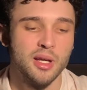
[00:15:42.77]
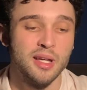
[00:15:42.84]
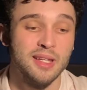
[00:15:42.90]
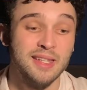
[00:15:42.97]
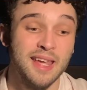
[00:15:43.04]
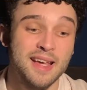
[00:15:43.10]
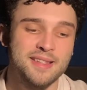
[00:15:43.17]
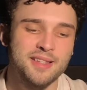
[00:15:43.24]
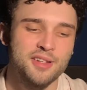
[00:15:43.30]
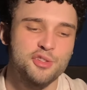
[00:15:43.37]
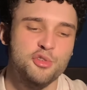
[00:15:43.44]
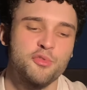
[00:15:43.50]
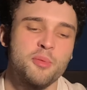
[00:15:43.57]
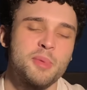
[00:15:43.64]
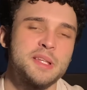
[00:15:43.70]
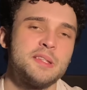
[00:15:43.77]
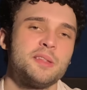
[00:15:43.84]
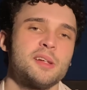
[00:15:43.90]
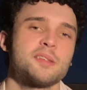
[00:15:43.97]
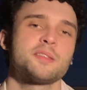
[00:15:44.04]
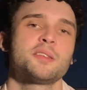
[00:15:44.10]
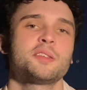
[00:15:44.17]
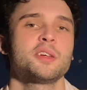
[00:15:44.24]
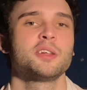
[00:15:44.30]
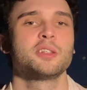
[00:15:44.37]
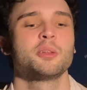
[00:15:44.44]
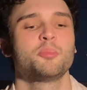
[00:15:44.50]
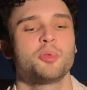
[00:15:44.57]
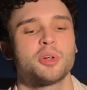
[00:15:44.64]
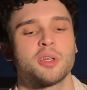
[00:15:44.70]
E essa acho que foi mais interessante
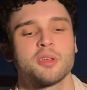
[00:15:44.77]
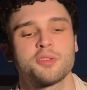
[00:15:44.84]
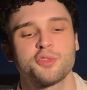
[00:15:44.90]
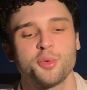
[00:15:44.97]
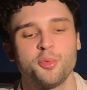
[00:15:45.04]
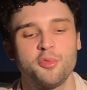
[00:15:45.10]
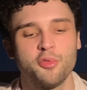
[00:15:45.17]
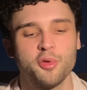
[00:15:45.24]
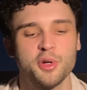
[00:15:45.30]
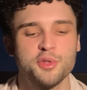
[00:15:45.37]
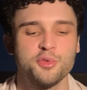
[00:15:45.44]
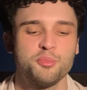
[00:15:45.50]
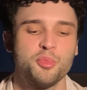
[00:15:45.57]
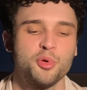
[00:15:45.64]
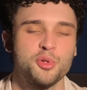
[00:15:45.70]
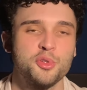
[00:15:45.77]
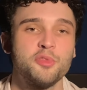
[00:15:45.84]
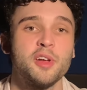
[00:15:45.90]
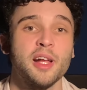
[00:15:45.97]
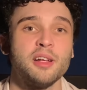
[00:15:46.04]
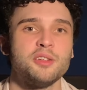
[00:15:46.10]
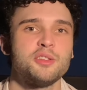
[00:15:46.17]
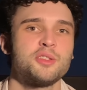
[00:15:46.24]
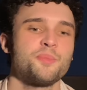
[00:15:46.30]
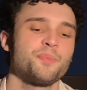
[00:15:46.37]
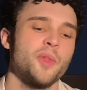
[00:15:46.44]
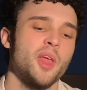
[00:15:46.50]
ainda, porque são fones um pouco diferentes.